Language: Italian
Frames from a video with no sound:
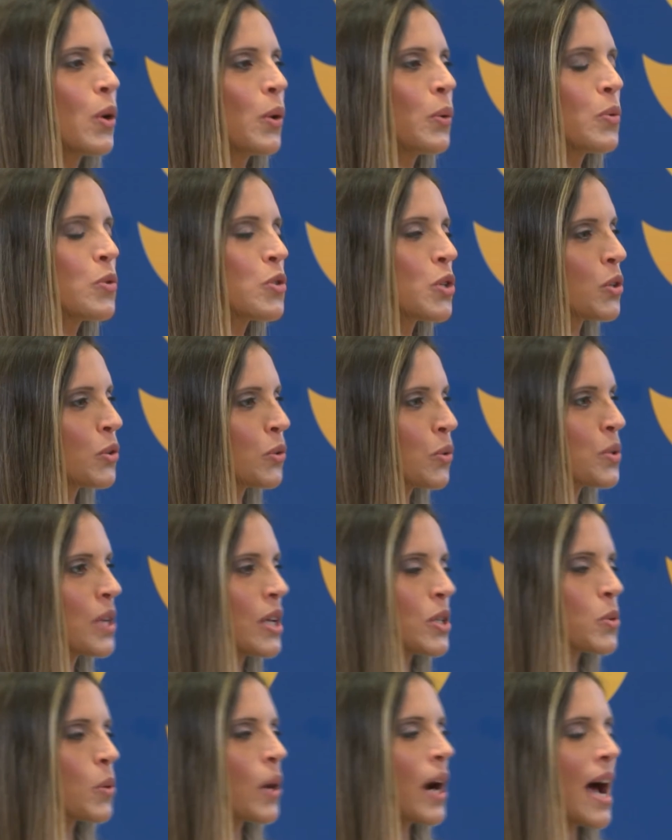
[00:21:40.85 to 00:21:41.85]
in un certo
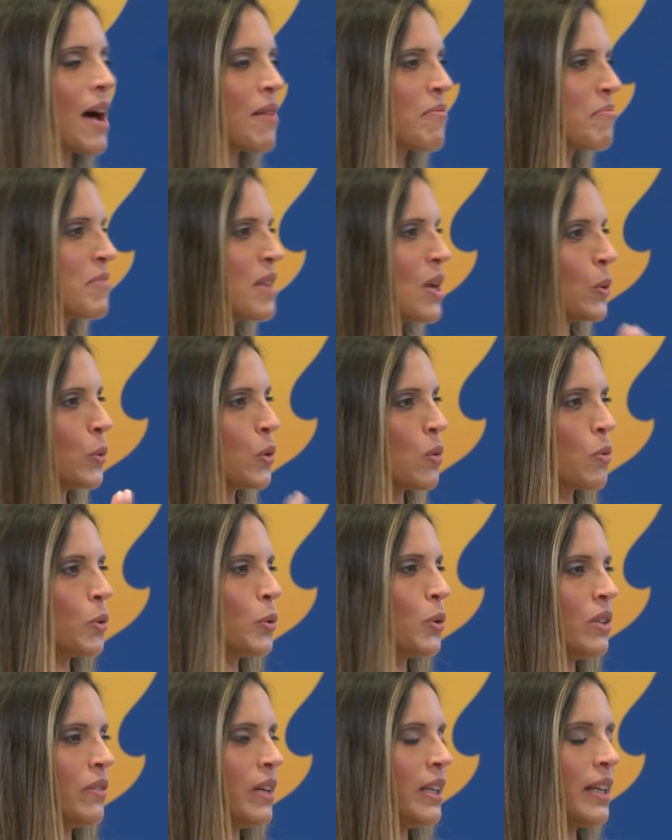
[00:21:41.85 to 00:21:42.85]
senso cambia il tuo
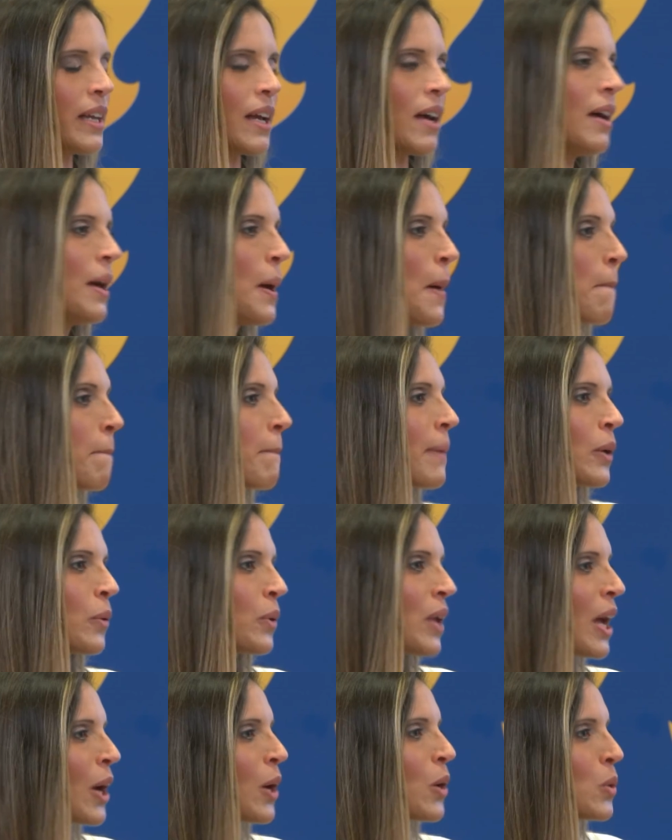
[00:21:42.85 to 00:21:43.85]
modo di vedere, ma non
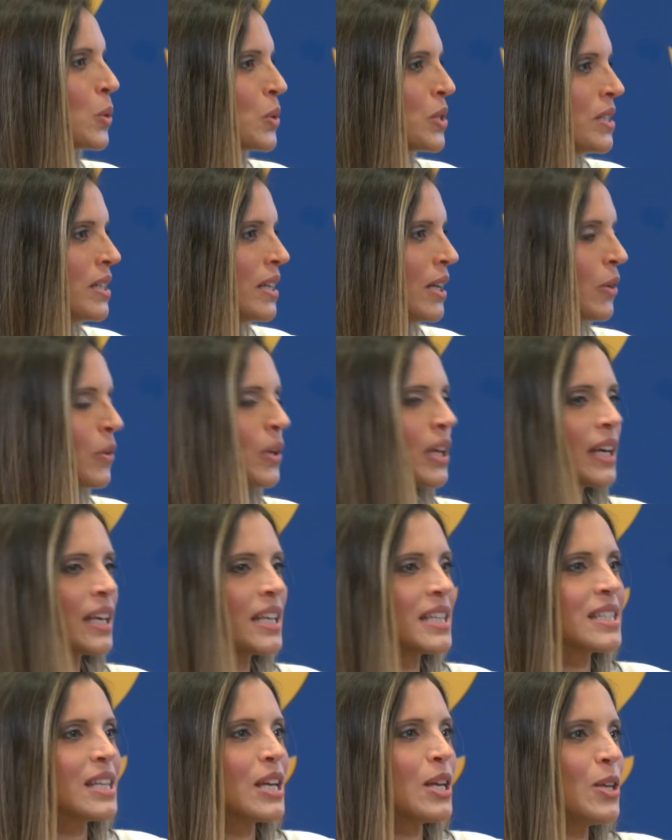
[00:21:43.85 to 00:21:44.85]
è così, non è che
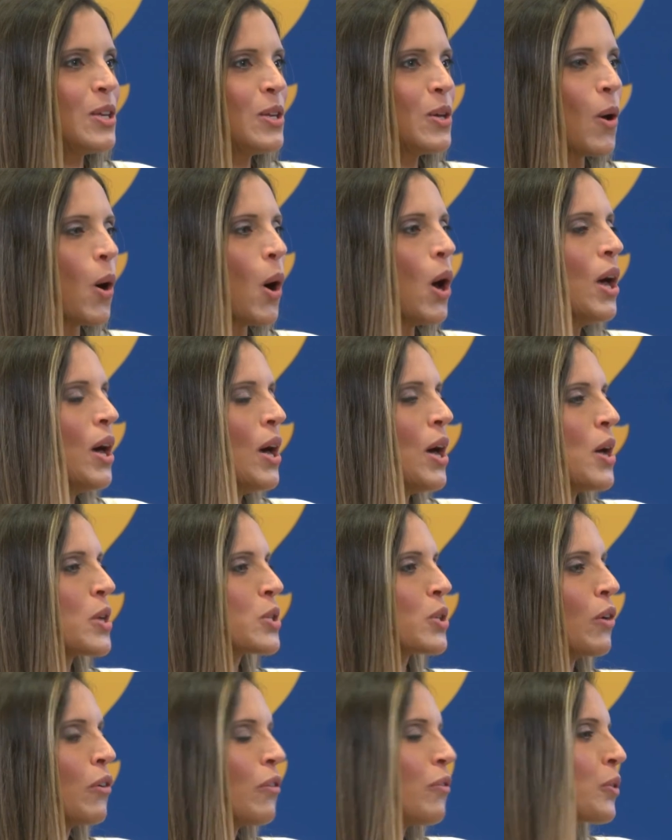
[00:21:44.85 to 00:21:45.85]
se io
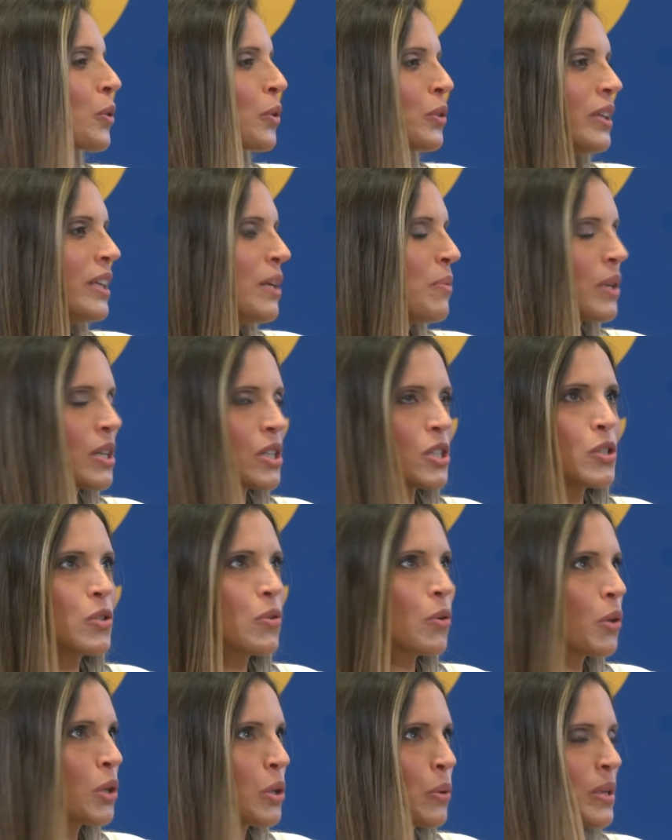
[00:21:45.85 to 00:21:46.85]
soffro di
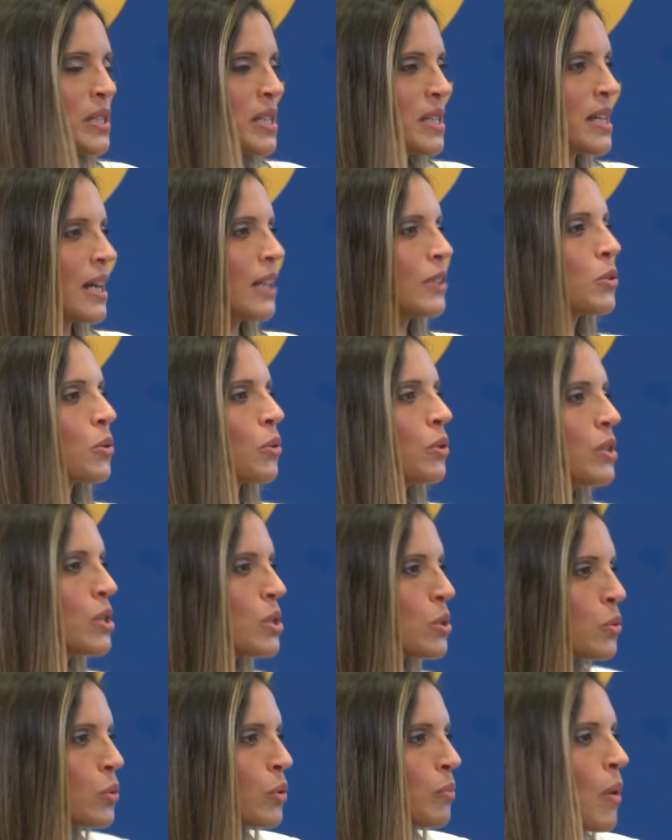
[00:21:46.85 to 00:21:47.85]
depressione o di qualsiasi altro
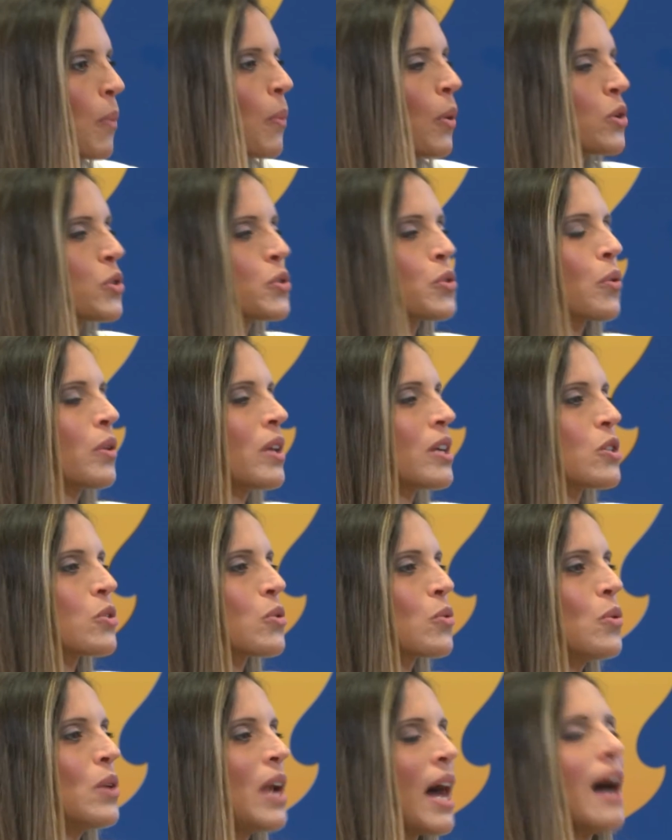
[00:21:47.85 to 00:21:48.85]
disturbo posso da
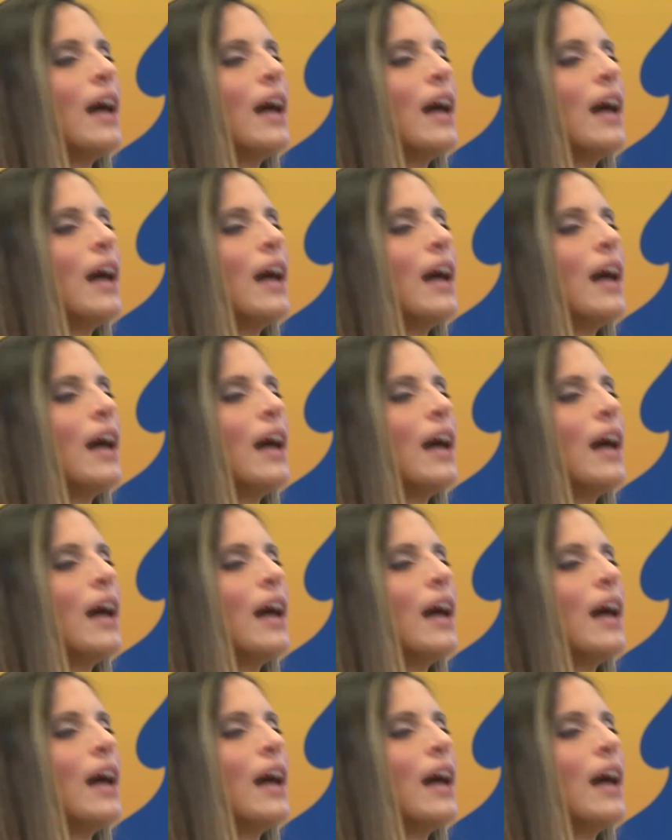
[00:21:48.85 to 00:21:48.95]
sola